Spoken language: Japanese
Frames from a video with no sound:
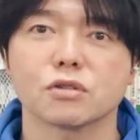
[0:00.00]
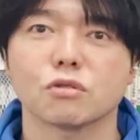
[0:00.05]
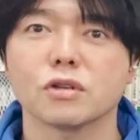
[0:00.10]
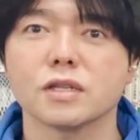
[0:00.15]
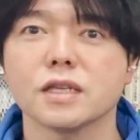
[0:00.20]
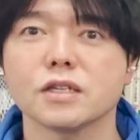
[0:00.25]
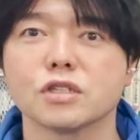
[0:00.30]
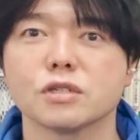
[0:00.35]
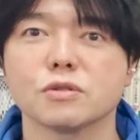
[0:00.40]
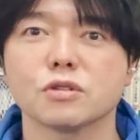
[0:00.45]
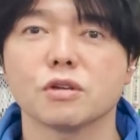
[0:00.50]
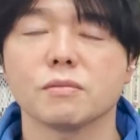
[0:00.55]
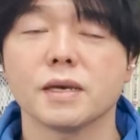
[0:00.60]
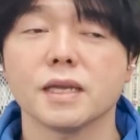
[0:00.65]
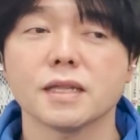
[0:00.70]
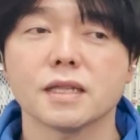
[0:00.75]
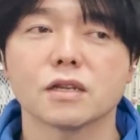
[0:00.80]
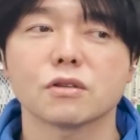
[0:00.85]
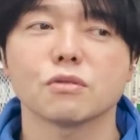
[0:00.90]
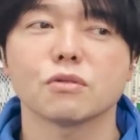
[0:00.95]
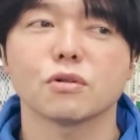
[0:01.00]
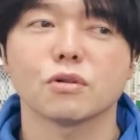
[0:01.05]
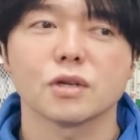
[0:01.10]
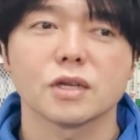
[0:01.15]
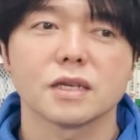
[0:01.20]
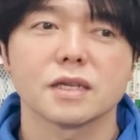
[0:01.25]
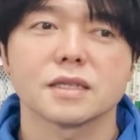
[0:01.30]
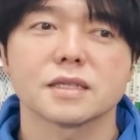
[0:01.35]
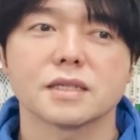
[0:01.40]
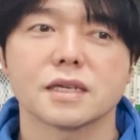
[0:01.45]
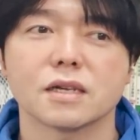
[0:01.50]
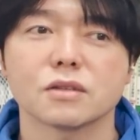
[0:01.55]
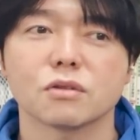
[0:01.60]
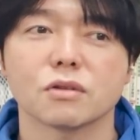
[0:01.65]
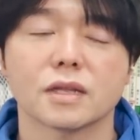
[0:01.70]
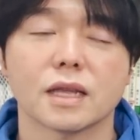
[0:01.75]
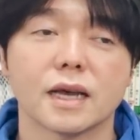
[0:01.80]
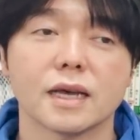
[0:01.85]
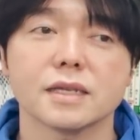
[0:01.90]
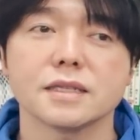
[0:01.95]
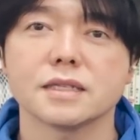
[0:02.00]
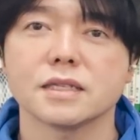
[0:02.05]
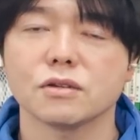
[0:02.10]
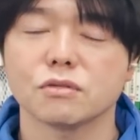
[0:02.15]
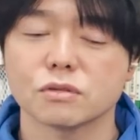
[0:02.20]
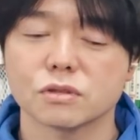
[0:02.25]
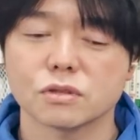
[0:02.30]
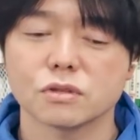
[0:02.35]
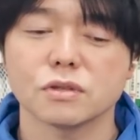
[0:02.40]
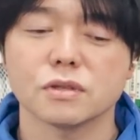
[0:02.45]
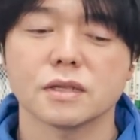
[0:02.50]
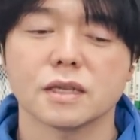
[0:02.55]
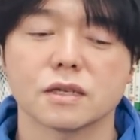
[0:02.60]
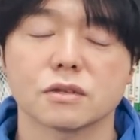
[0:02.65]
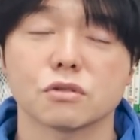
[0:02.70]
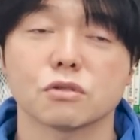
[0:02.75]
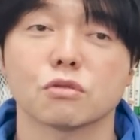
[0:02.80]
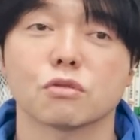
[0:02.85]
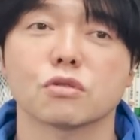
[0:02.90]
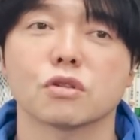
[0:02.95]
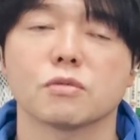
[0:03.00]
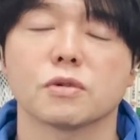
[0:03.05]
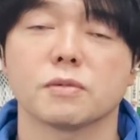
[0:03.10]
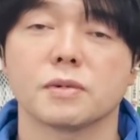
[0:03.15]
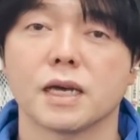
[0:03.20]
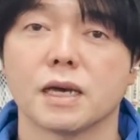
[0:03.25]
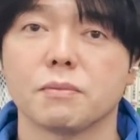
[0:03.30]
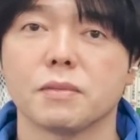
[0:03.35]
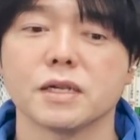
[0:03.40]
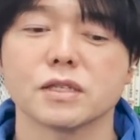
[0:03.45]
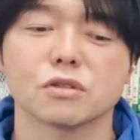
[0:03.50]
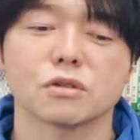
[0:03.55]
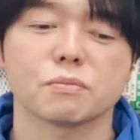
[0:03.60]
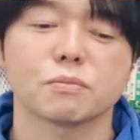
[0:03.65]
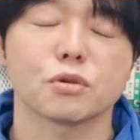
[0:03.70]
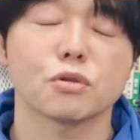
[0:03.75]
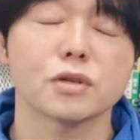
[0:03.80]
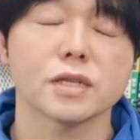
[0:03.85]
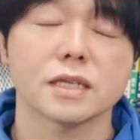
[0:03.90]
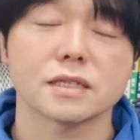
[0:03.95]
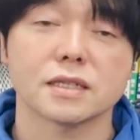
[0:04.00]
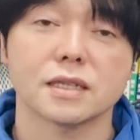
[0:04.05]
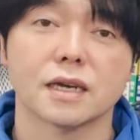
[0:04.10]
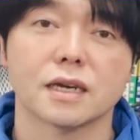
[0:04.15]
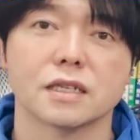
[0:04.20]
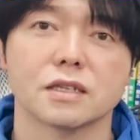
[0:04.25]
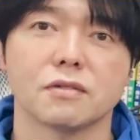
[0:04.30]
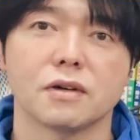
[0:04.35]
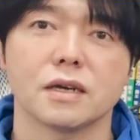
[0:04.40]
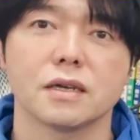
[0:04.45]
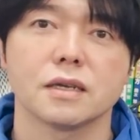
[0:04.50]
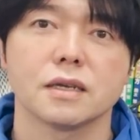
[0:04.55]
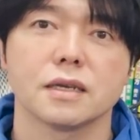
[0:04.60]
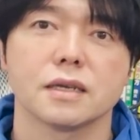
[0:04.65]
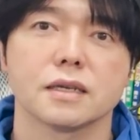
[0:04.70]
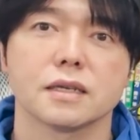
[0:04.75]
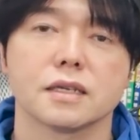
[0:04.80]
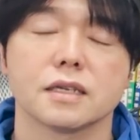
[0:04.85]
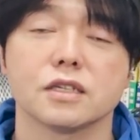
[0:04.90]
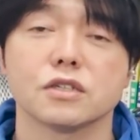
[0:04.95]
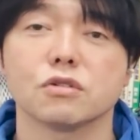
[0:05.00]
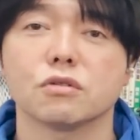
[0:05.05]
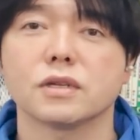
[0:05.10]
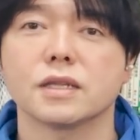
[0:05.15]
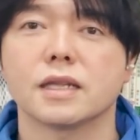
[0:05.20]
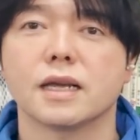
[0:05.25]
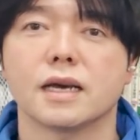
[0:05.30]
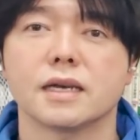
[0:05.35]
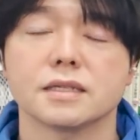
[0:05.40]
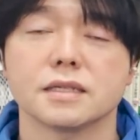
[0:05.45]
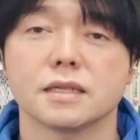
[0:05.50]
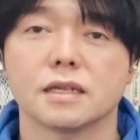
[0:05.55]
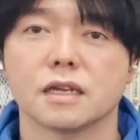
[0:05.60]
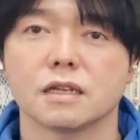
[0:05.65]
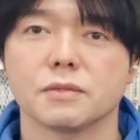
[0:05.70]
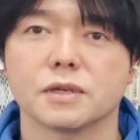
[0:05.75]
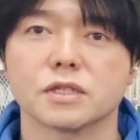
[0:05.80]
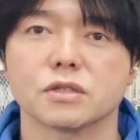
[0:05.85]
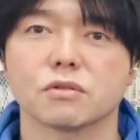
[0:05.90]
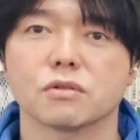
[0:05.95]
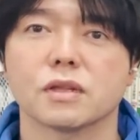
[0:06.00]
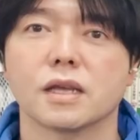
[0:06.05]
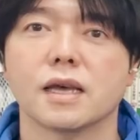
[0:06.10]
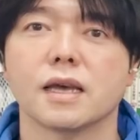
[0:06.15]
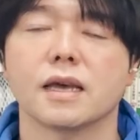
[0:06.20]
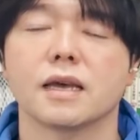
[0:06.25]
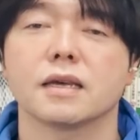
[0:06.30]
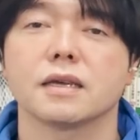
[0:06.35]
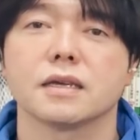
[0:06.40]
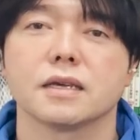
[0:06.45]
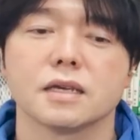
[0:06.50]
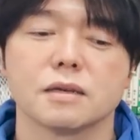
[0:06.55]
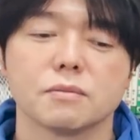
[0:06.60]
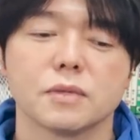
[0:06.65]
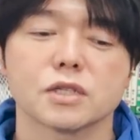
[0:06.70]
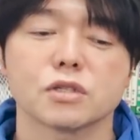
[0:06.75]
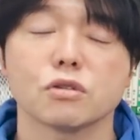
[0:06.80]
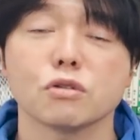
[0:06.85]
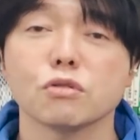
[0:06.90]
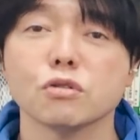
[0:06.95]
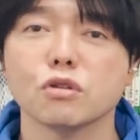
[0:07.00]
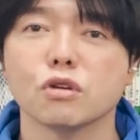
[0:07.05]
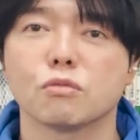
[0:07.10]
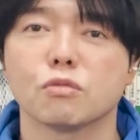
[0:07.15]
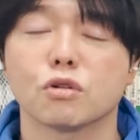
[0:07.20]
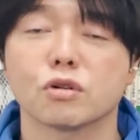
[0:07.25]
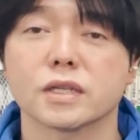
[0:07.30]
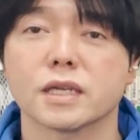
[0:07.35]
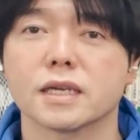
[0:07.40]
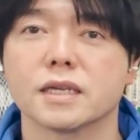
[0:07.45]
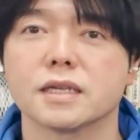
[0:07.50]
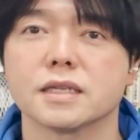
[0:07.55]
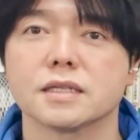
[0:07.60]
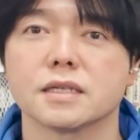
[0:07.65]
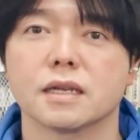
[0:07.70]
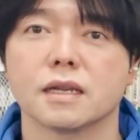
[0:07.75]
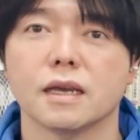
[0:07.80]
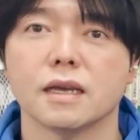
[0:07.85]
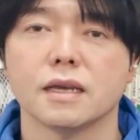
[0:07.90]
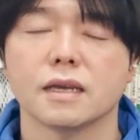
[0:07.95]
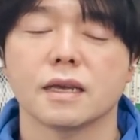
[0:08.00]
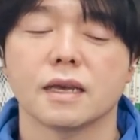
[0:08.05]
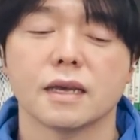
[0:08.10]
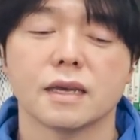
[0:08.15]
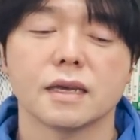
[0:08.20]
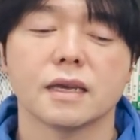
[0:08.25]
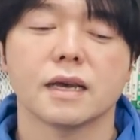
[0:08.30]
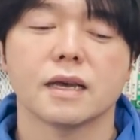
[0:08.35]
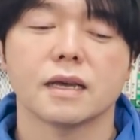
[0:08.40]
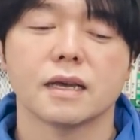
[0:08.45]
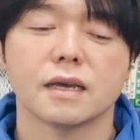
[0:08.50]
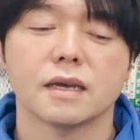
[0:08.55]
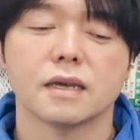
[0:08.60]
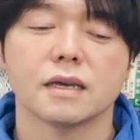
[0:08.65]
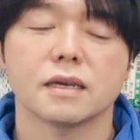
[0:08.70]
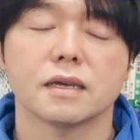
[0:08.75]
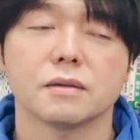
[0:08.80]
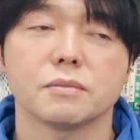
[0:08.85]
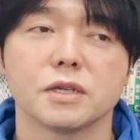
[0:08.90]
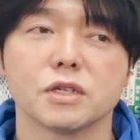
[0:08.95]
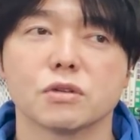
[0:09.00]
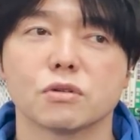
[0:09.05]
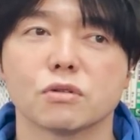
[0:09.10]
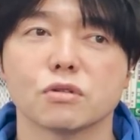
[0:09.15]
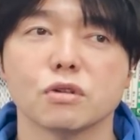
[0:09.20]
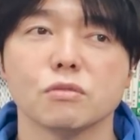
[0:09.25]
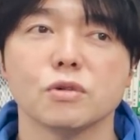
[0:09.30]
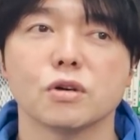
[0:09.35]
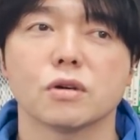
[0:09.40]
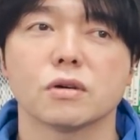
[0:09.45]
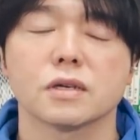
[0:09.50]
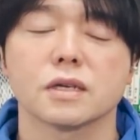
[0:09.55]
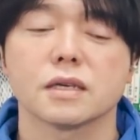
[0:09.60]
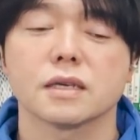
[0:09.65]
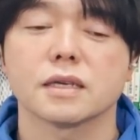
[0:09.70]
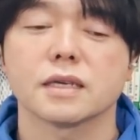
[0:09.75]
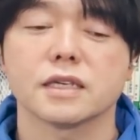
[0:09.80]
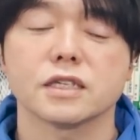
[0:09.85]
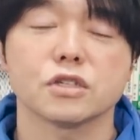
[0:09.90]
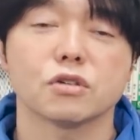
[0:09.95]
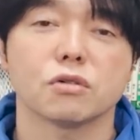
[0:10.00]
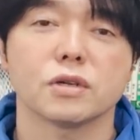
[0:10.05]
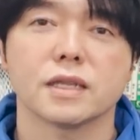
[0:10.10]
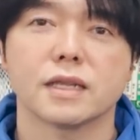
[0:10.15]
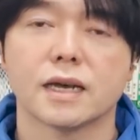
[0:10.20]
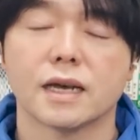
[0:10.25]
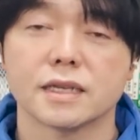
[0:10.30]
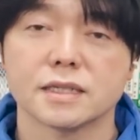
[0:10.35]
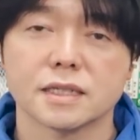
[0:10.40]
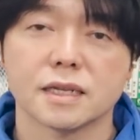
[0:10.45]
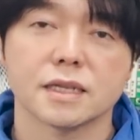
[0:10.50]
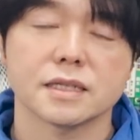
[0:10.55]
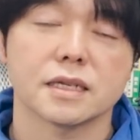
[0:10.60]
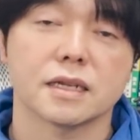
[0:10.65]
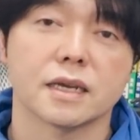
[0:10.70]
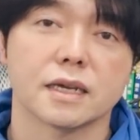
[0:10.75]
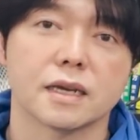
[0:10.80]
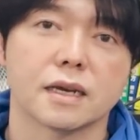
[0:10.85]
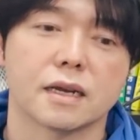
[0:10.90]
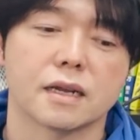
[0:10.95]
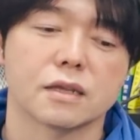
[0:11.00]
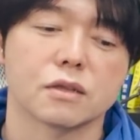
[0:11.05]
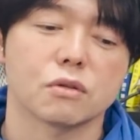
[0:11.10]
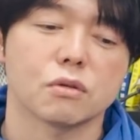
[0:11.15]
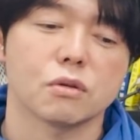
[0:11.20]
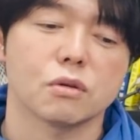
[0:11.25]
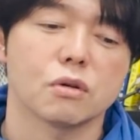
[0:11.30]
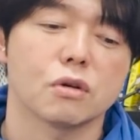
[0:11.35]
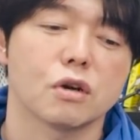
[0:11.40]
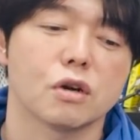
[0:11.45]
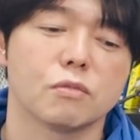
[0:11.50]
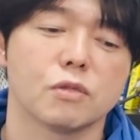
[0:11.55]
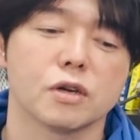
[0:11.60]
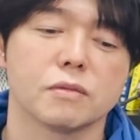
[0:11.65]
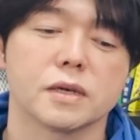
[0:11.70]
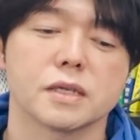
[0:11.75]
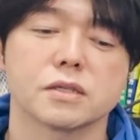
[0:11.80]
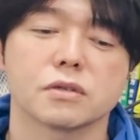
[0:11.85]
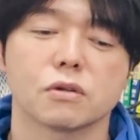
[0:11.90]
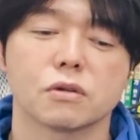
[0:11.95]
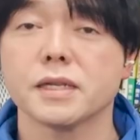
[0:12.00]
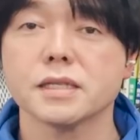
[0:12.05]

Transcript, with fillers: それで自分のメンタルをちゃんと体制を作っていくってことも、まあ、やっぱりそのプロセスの中では非常に大事になりますので、まあそういうことを目的にしてね、えーえー、見ることも非常に大事なんじゃないかなと思います。